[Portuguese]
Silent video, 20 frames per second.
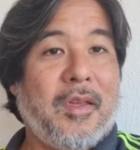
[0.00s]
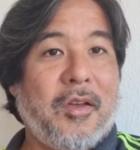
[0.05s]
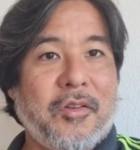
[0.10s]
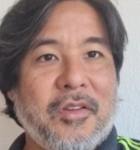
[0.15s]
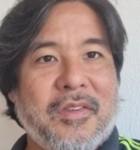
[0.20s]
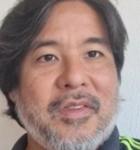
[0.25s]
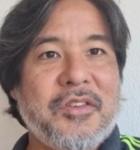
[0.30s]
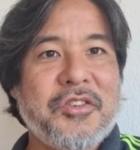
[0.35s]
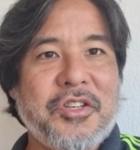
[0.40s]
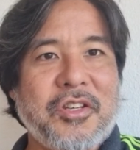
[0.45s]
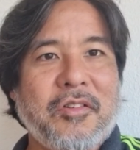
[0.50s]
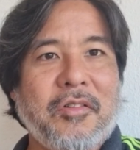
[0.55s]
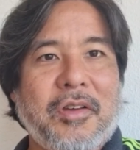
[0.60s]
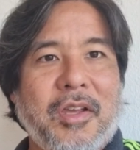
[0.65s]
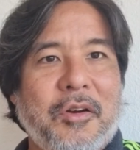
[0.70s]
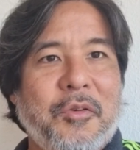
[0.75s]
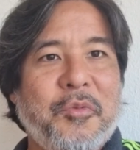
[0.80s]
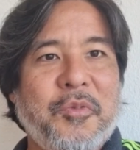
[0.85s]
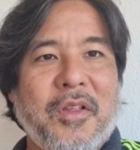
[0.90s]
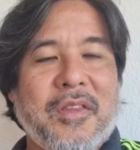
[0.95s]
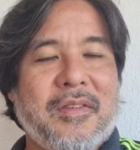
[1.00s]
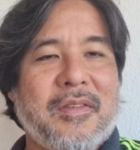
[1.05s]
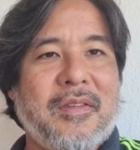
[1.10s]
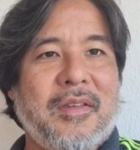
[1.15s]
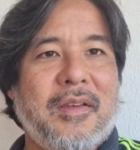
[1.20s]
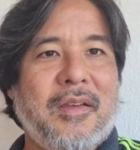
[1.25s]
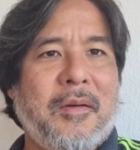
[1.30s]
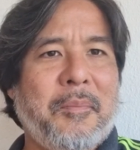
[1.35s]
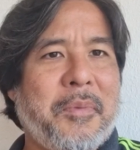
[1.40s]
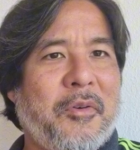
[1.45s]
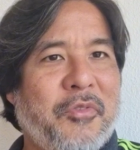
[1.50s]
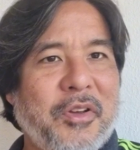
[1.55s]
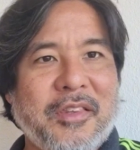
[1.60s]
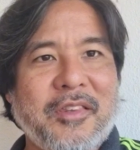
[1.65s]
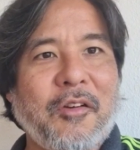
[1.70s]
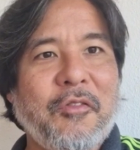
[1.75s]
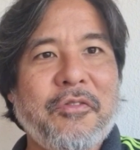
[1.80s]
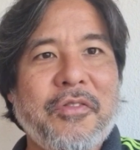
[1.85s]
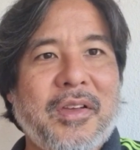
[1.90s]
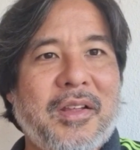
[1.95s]
Eu decidi que eu quero fazer,
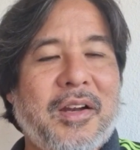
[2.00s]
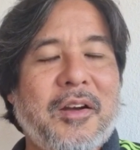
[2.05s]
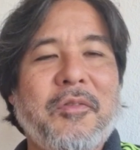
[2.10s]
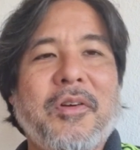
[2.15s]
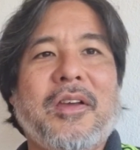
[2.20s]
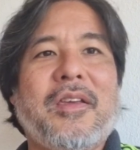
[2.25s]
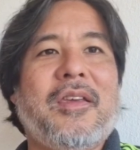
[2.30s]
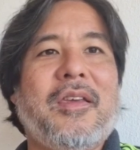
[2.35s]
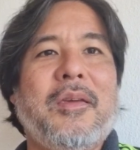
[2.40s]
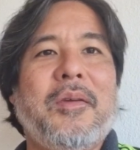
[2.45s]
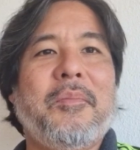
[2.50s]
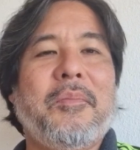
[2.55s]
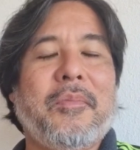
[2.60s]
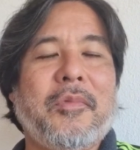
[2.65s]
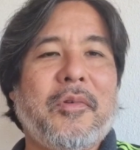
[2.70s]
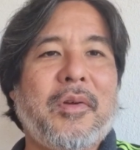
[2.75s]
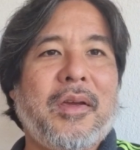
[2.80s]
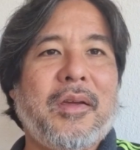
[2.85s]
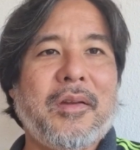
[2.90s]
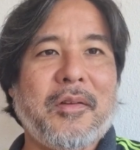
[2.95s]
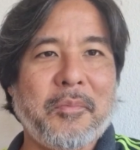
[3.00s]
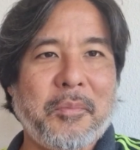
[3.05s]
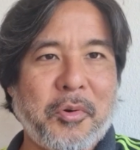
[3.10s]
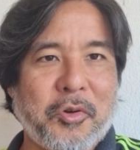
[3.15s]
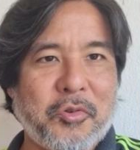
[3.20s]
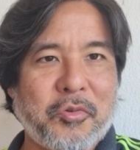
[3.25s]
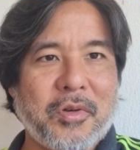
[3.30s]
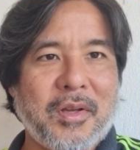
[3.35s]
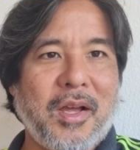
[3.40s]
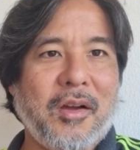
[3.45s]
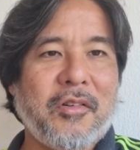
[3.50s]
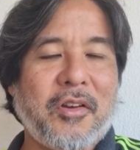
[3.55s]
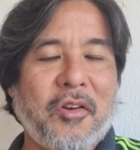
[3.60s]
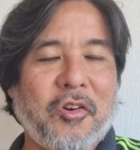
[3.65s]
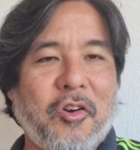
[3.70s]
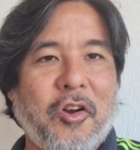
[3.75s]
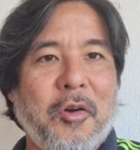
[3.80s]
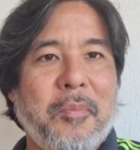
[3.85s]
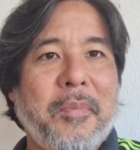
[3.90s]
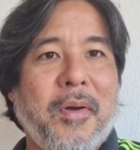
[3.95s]
aproveitar o verão aqui, é? em Portugal, na
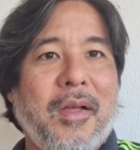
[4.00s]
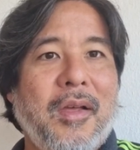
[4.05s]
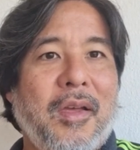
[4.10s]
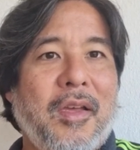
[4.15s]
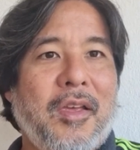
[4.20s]
Europa.